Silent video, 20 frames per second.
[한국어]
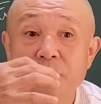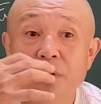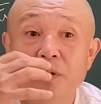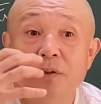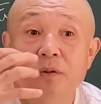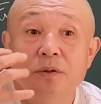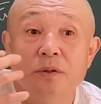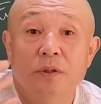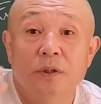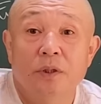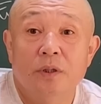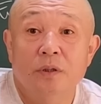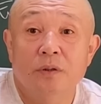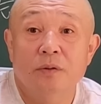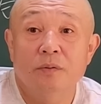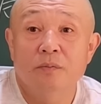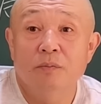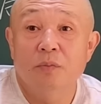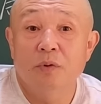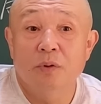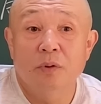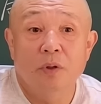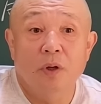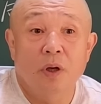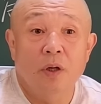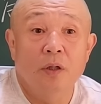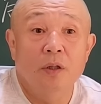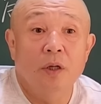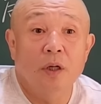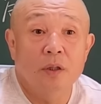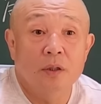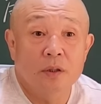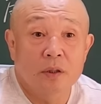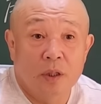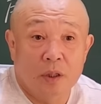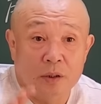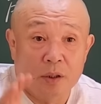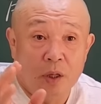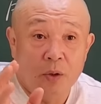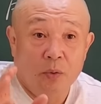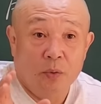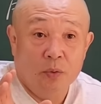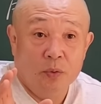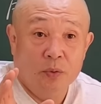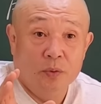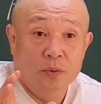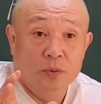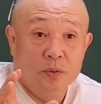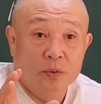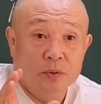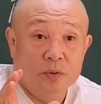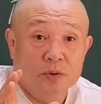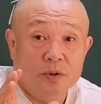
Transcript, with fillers: 현재는 뭐 AI가 나오는